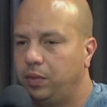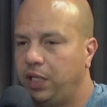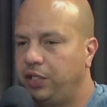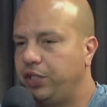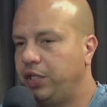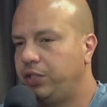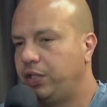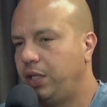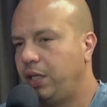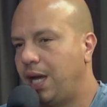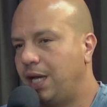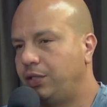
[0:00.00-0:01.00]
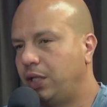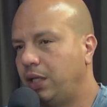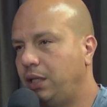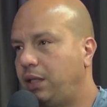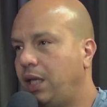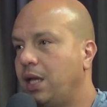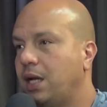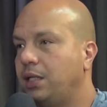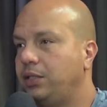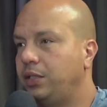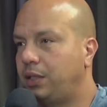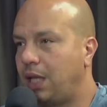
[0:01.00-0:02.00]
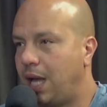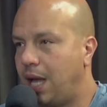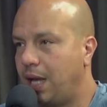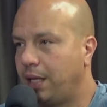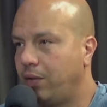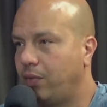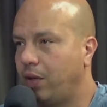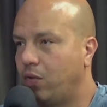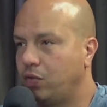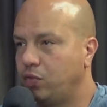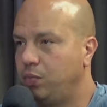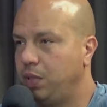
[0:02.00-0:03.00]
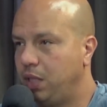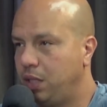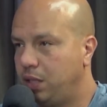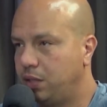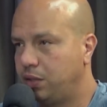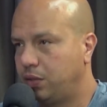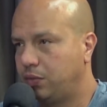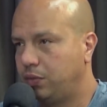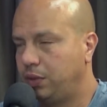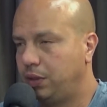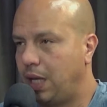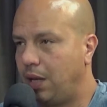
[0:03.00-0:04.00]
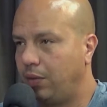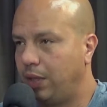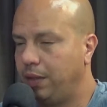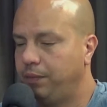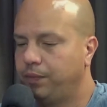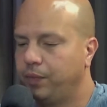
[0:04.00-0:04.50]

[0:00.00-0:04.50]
Tem gente que acha que tem que acreditar, que é um negócio místico uhum. e tal, uhum. né?